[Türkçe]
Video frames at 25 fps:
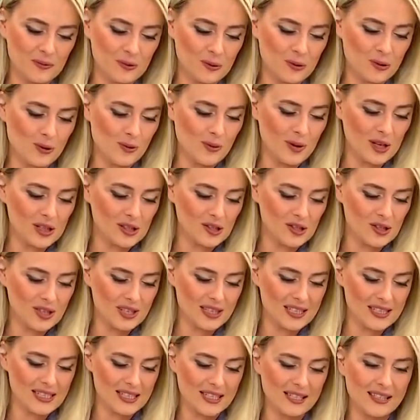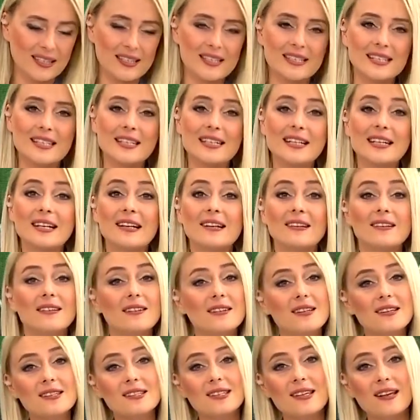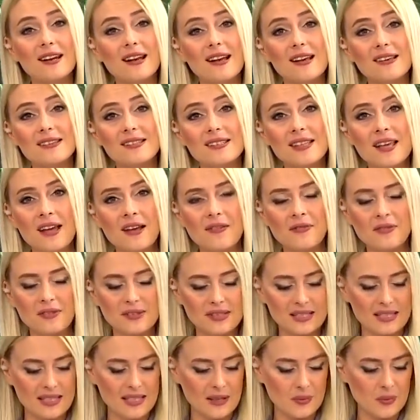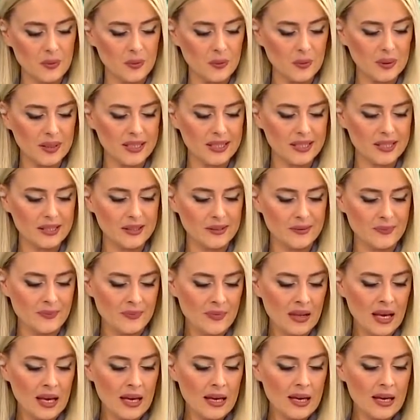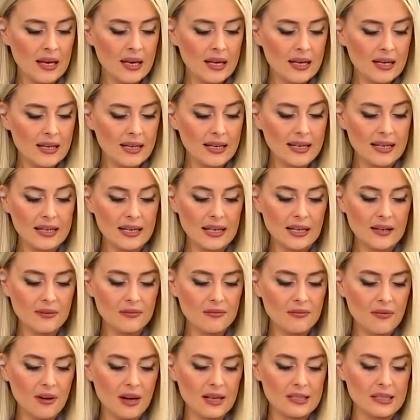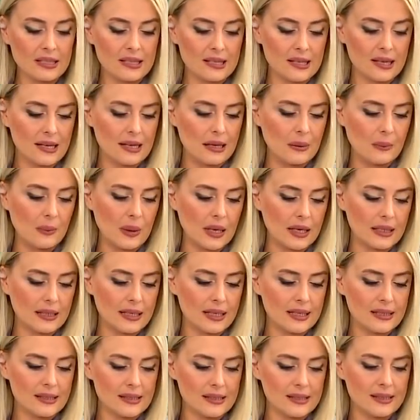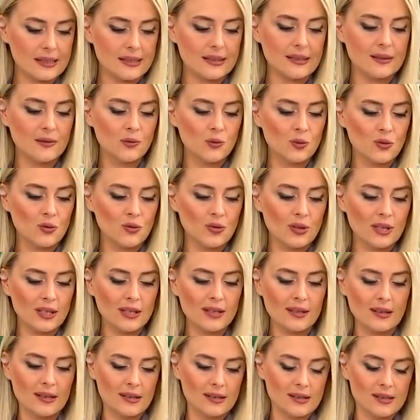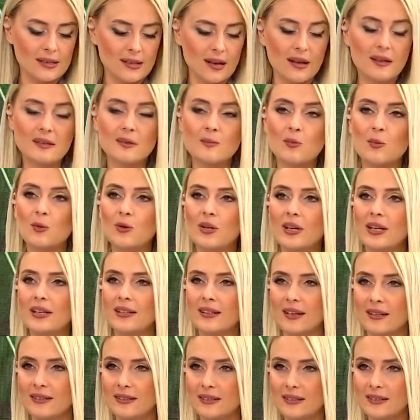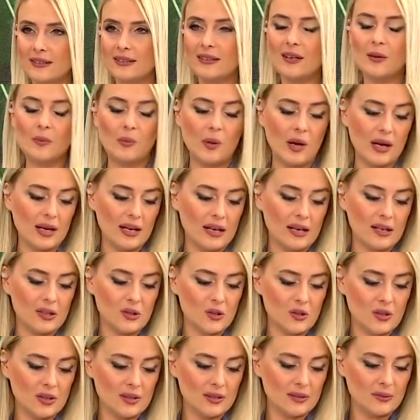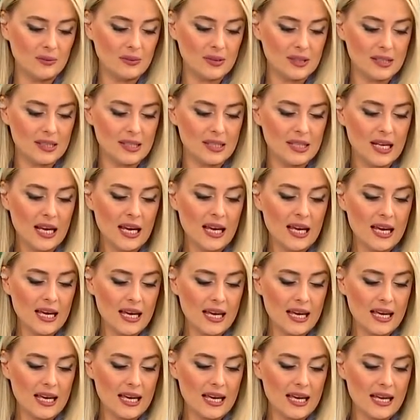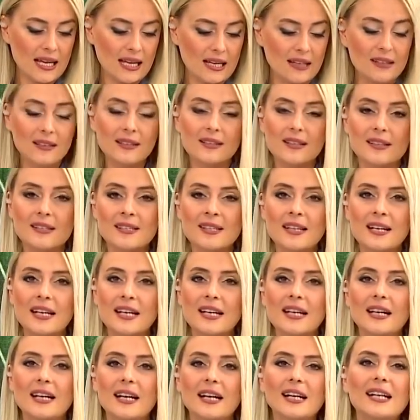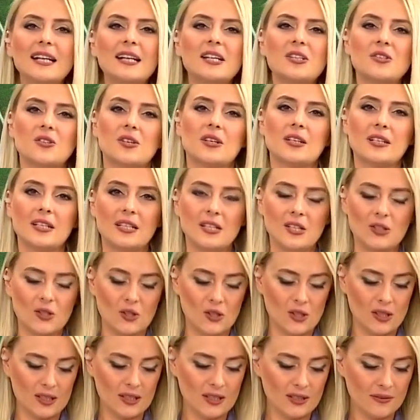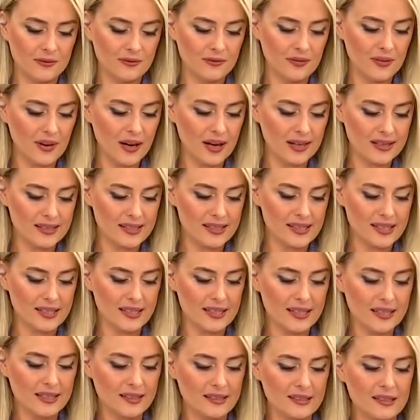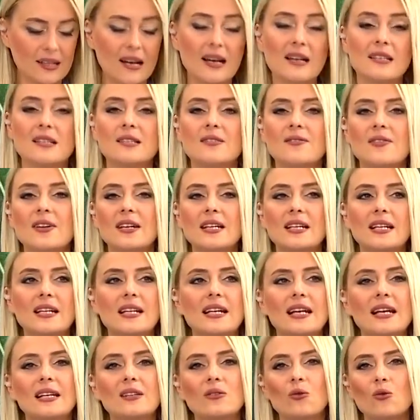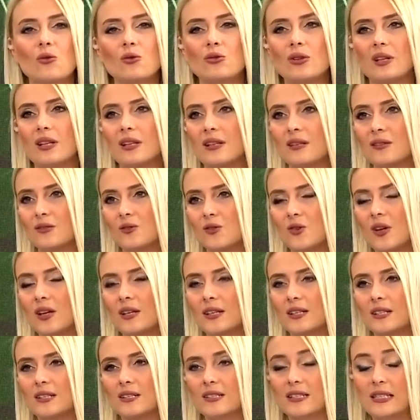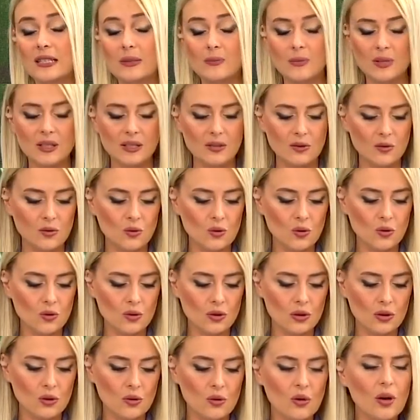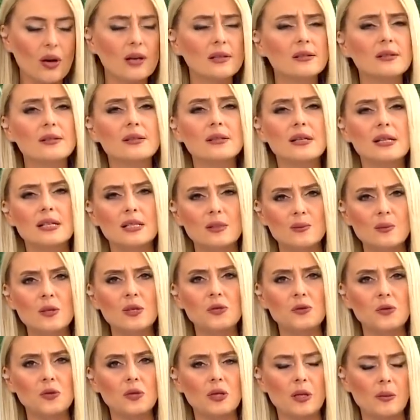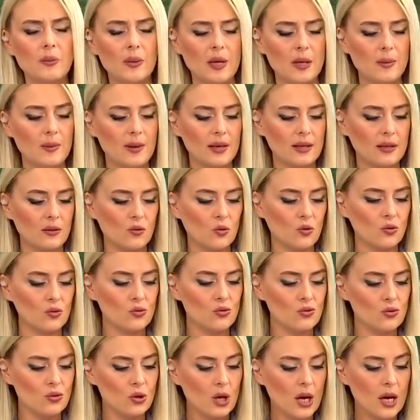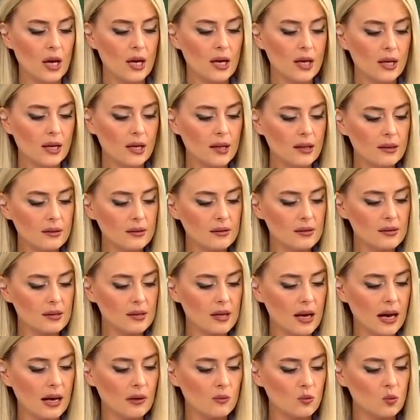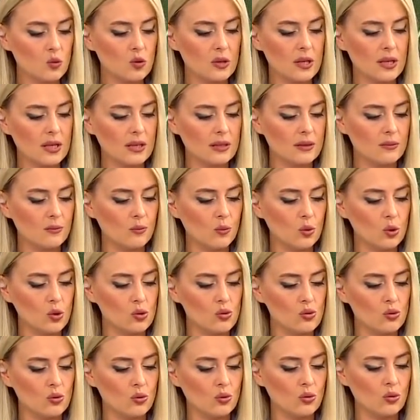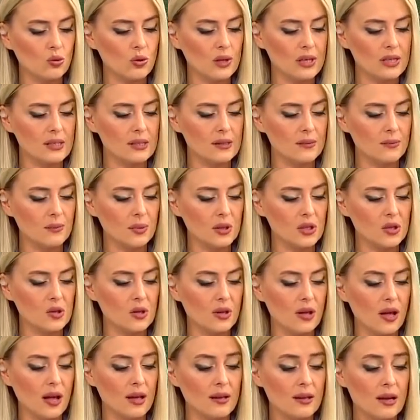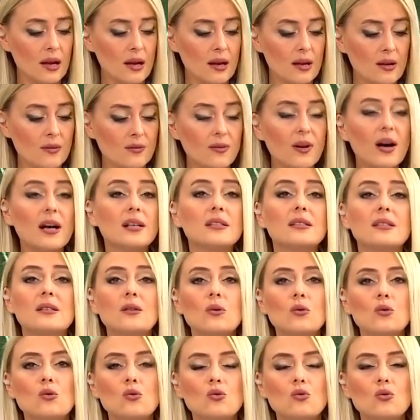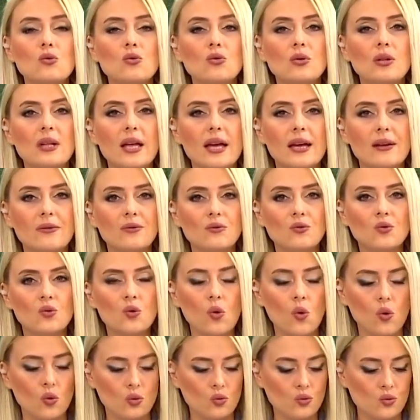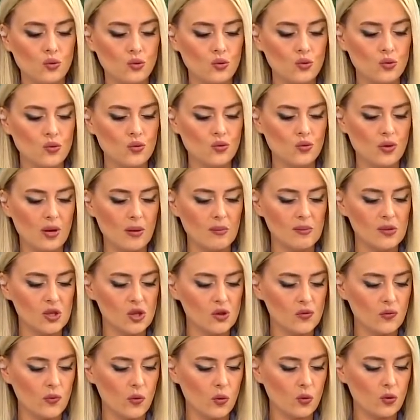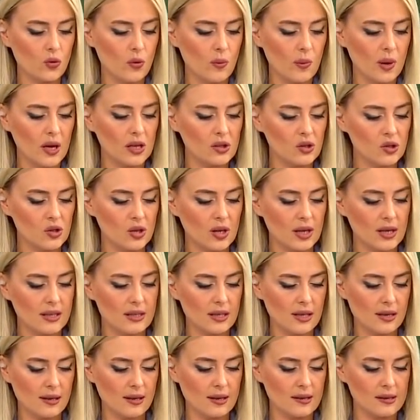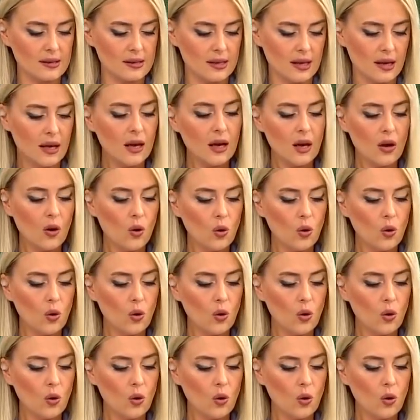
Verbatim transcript: Fotomaç gazetesinin Galatasaray sayfasına bir bakalım. Kale Fatih'e emanet. Dün ilk kez Aspor ekranlarında paylaştığımız ee, Galatasaray'ın kaleci arayışı Fatih transferiyle noktalanacak gibi görünüyor. Artık resmi açıklamayı bekliyoruz. Galatasaray Mustera'nın boşluğunu Kasımpaşa'dan Fatih Öztürk'le doldurdu demiş Fotomaç gazetesi.